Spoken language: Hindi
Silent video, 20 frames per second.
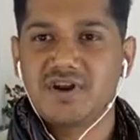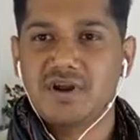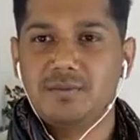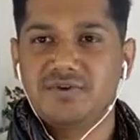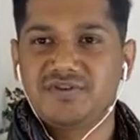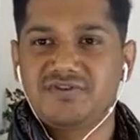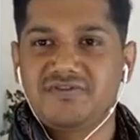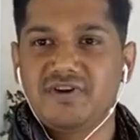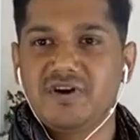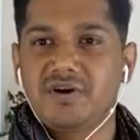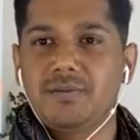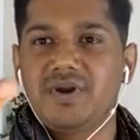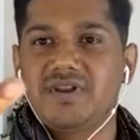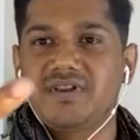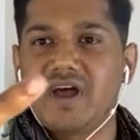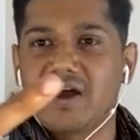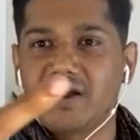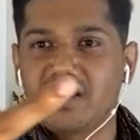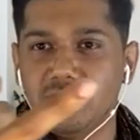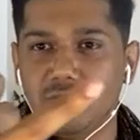हेमस्फेयर में
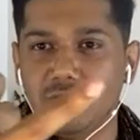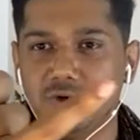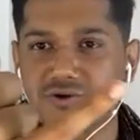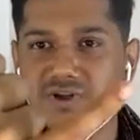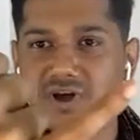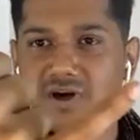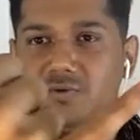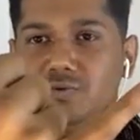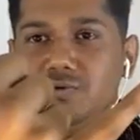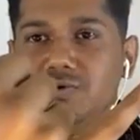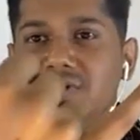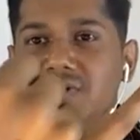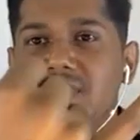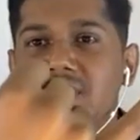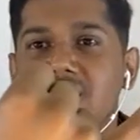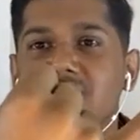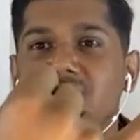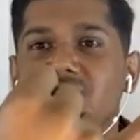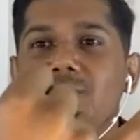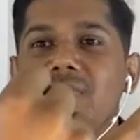दाखिल होता हूँ
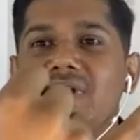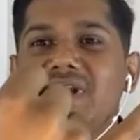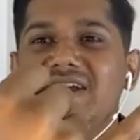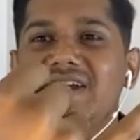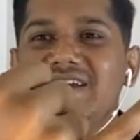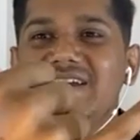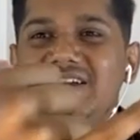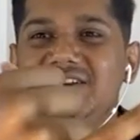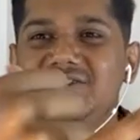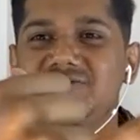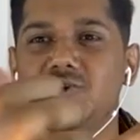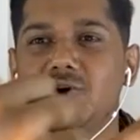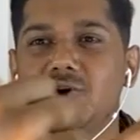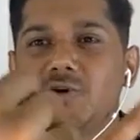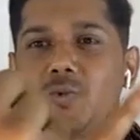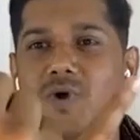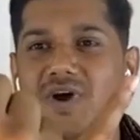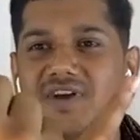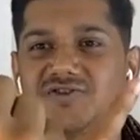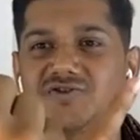तो मेरे ईस्ट और
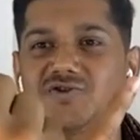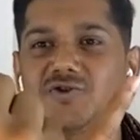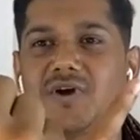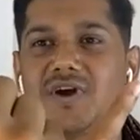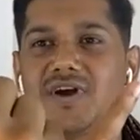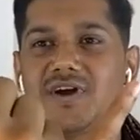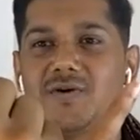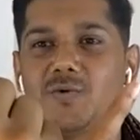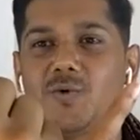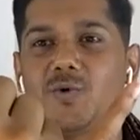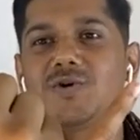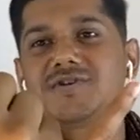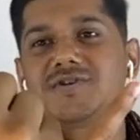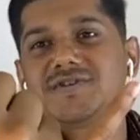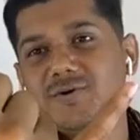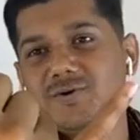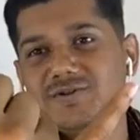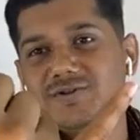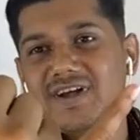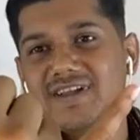वेस्ट जो हैं वो
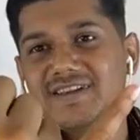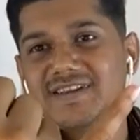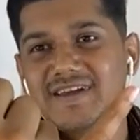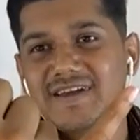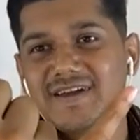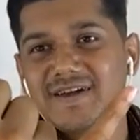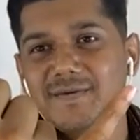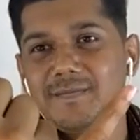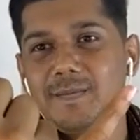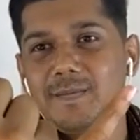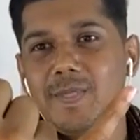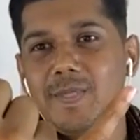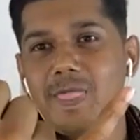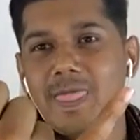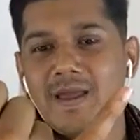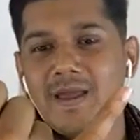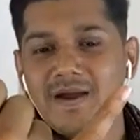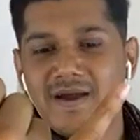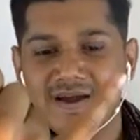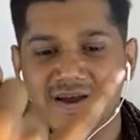उल्टे हो जाते हैं
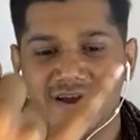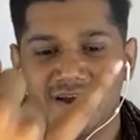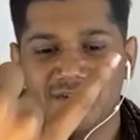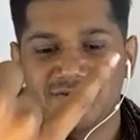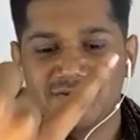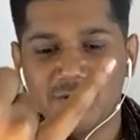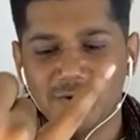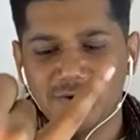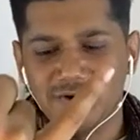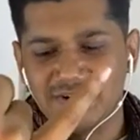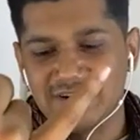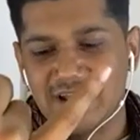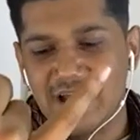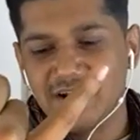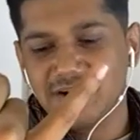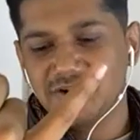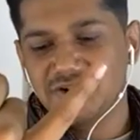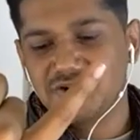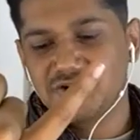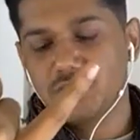सो इट
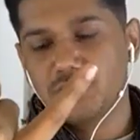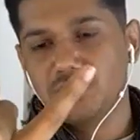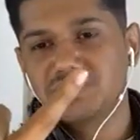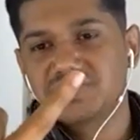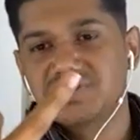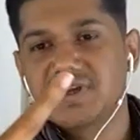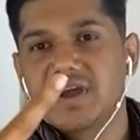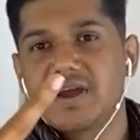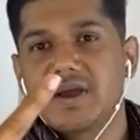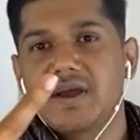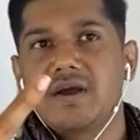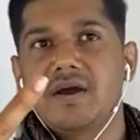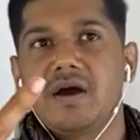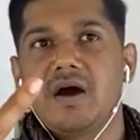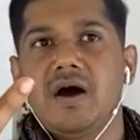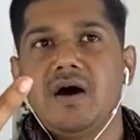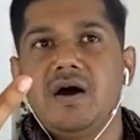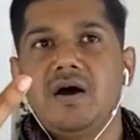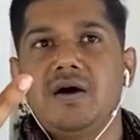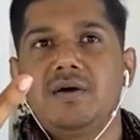कैन शोज के
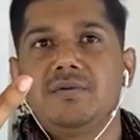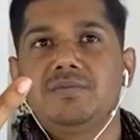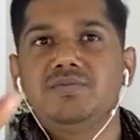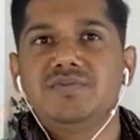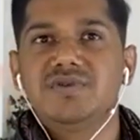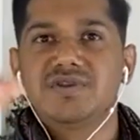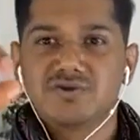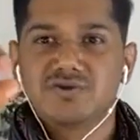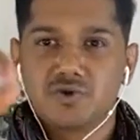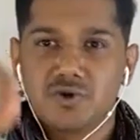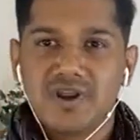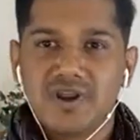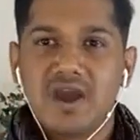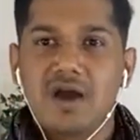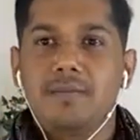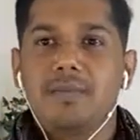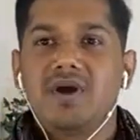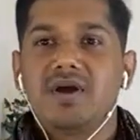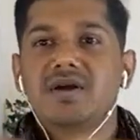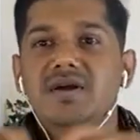uh, दुनिया
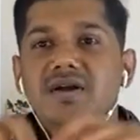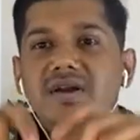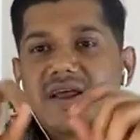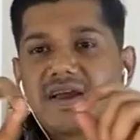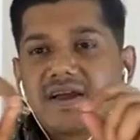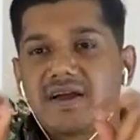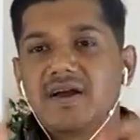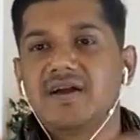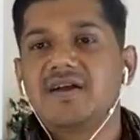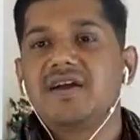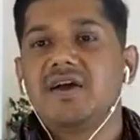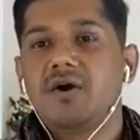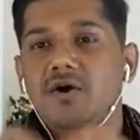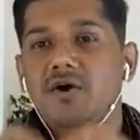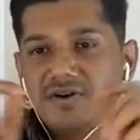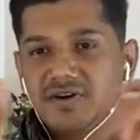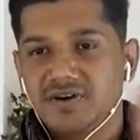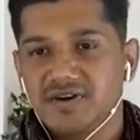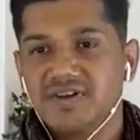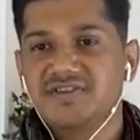में लाइक
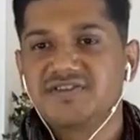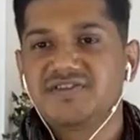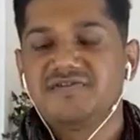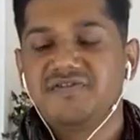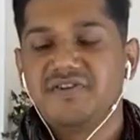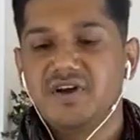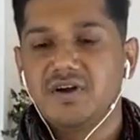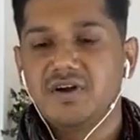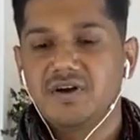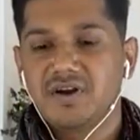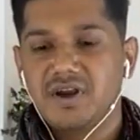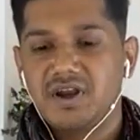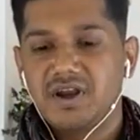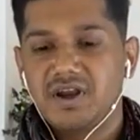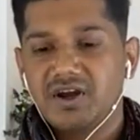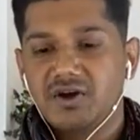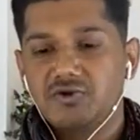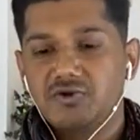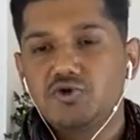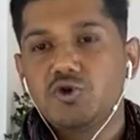ऑन इन स्फीयर
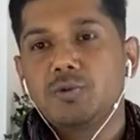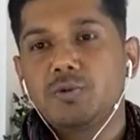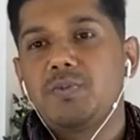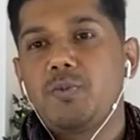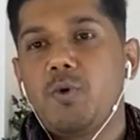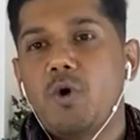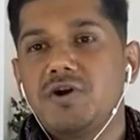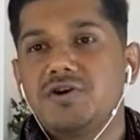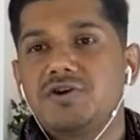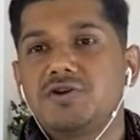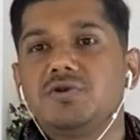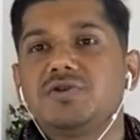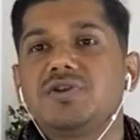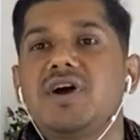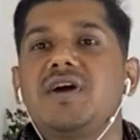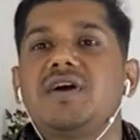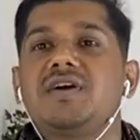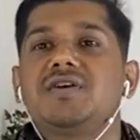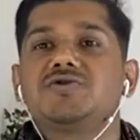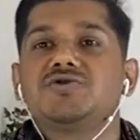एक जो भी पॉइंट
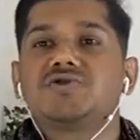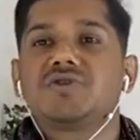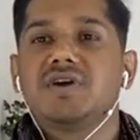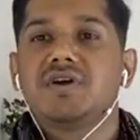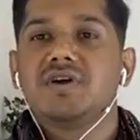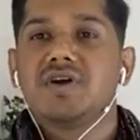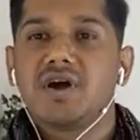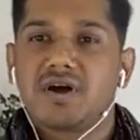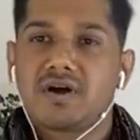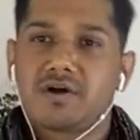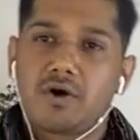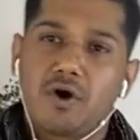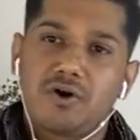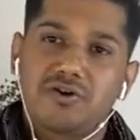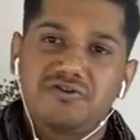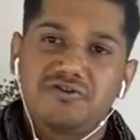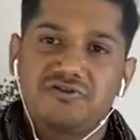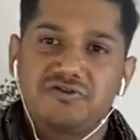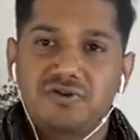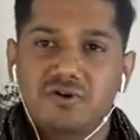होता है उसके
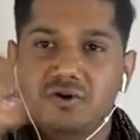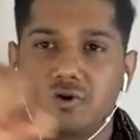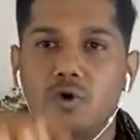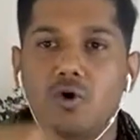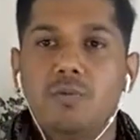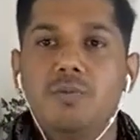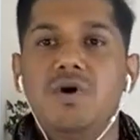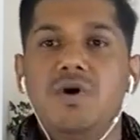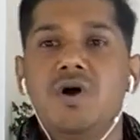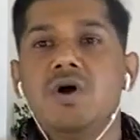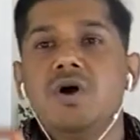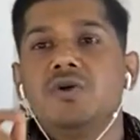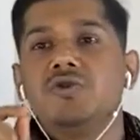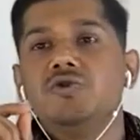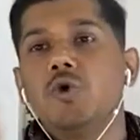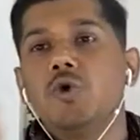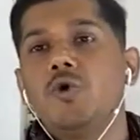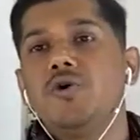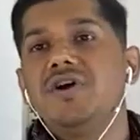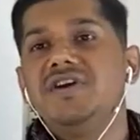अक्रॉस द ग्लोब
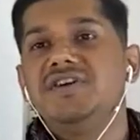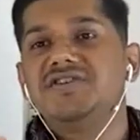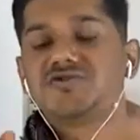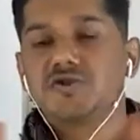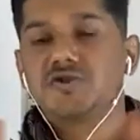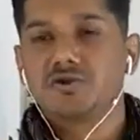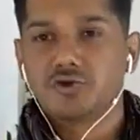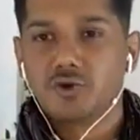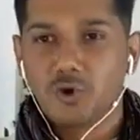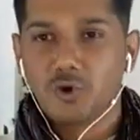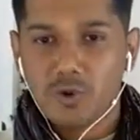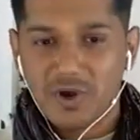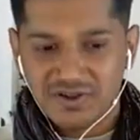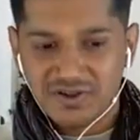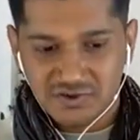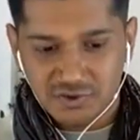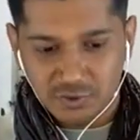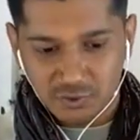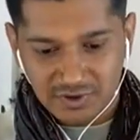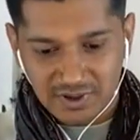दो ईस्ट और दो
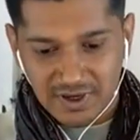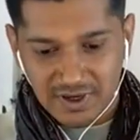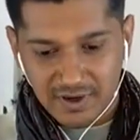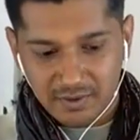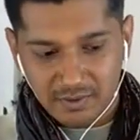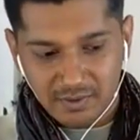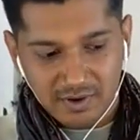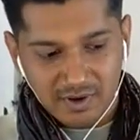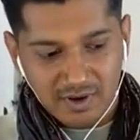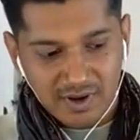वेस्ट होते हैं